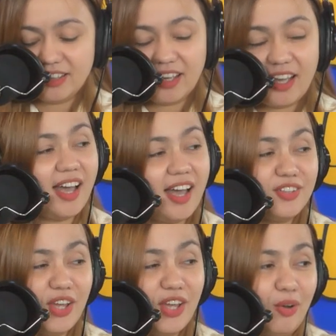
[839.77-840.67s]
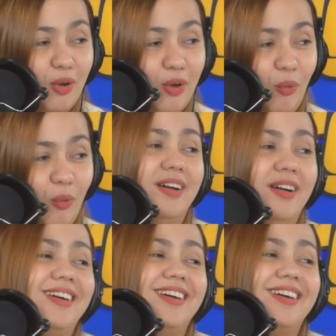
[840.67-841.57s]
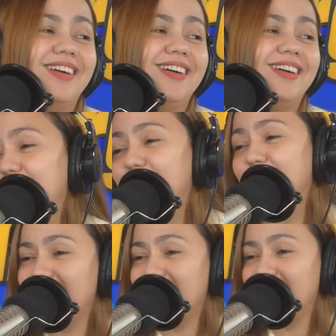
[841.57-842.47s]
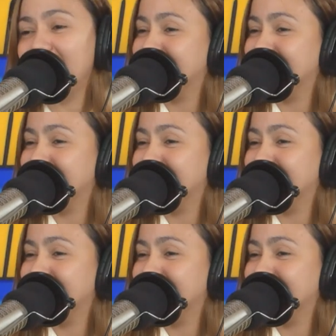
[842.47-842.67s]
I don't know. It's a problem.